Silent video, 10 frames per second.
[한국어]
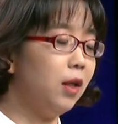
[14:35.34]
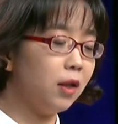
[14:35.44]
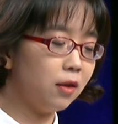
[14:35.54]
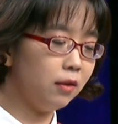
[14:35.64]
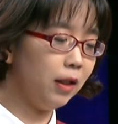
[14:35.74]

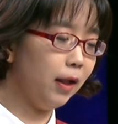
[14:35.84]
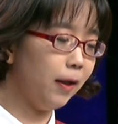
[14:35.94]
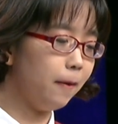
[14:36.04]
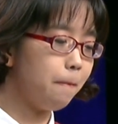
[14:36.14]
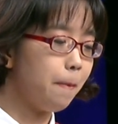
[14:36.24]

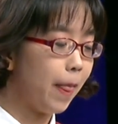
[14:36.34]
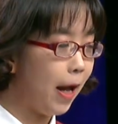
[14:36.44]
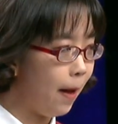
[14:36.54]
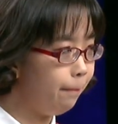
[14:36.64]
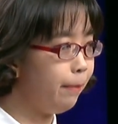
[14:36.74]
그런데
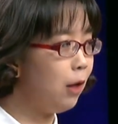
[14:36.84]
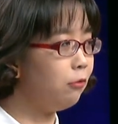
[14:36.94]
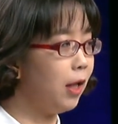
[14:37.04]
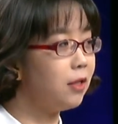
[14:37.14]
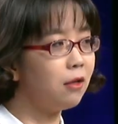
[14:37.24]
한
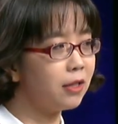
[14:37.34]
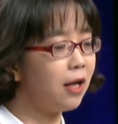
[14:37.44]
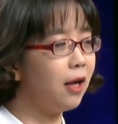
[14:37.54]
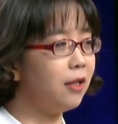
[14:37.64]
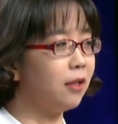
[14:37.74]
방울에
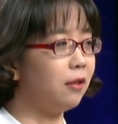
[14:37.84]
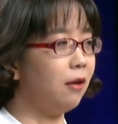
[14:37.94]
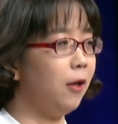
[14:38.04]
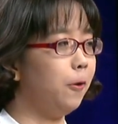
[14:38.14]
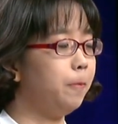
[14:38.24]
청산가리가
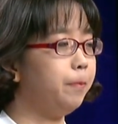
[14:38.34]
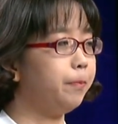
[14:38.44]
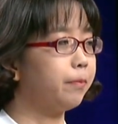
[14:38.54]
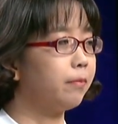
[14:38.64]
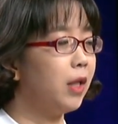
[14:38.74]
들어가요.
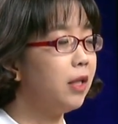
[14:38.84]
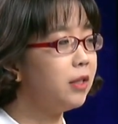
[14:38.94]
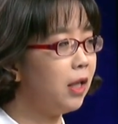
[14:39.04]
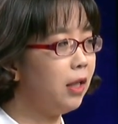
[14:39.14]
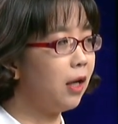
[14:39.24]

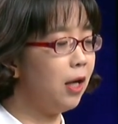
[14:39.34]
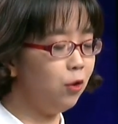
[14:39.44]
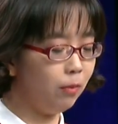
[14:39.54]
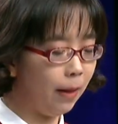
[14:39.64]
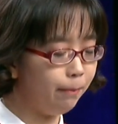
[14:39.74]

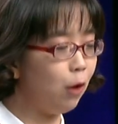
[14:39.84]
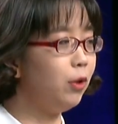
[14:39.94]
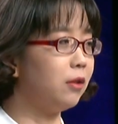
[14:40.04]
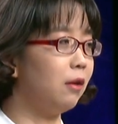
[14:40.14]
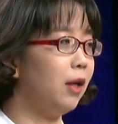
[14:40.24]
시아나칼륨 한 방울이
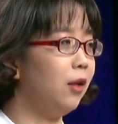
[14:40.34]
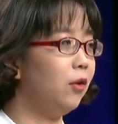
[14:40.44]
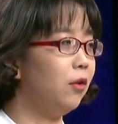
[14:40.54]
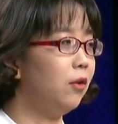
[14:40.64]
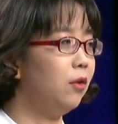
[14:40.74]
들어가요.
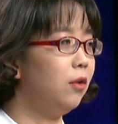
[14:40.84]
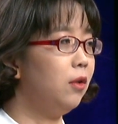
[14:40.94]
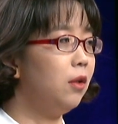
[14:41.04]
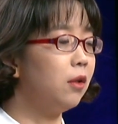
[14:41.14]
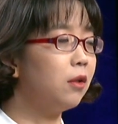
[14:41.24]

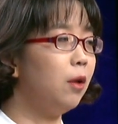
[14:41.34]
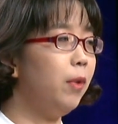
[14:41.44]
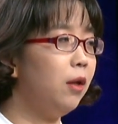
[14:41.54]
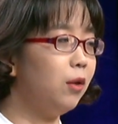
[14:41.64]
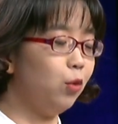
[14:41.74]

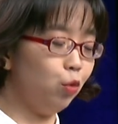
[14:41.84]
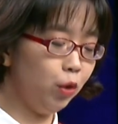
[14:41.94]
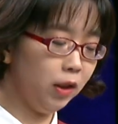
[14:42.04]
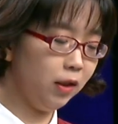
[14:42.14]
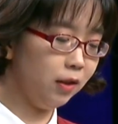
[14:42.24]
그러면
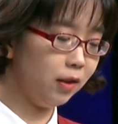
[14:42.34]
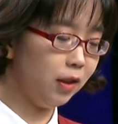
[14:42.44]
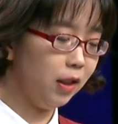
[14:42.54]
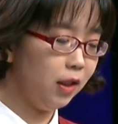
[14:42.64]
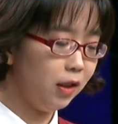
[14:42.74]
우리는
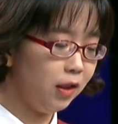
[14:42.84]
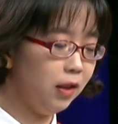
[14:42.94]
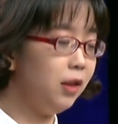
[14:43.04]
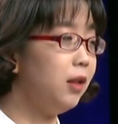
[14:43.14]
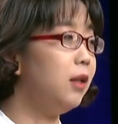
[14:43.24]

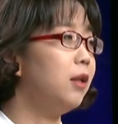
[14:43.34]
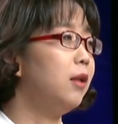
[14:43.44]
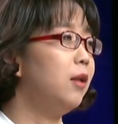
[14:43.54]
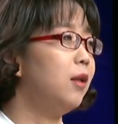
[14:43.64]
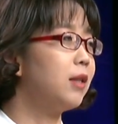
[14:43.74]
이
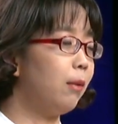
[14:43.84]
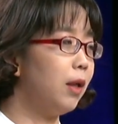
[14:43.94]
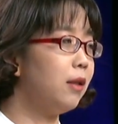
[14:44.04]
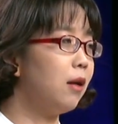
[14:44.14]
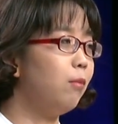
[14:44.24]

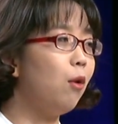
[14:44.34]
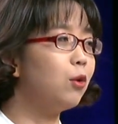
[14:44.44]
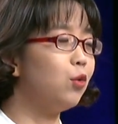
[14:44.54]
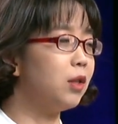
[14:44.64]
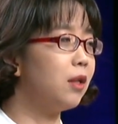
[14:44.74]
삼계탕을 먹을
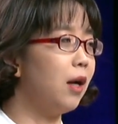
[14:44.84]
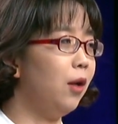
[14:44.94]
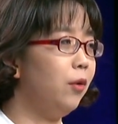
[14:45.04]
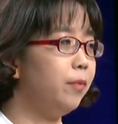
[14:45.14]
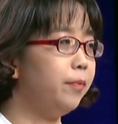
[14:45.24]
수
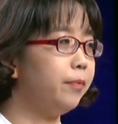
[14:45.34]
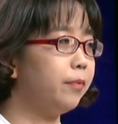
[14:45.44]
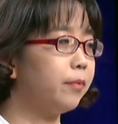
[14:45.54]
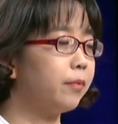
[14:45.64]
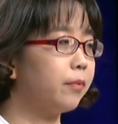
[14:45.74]
있을까요?
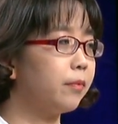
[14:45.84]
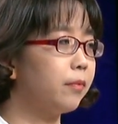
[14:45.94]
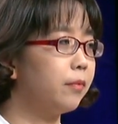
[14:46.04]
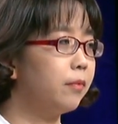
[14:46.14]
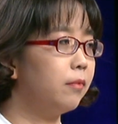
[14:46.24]

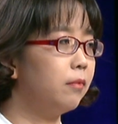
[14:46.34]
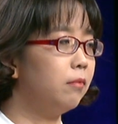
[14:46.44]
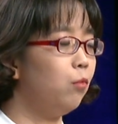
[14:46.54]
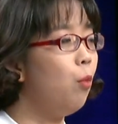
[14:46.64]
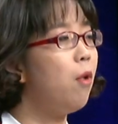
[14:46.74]

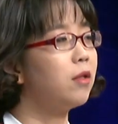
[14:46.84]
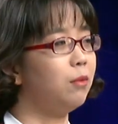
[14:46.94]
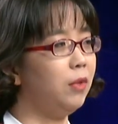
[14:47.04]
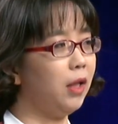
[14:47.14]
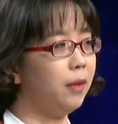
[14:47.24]
못
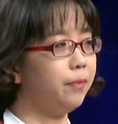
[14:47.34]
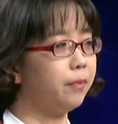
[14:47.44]
먹습니다.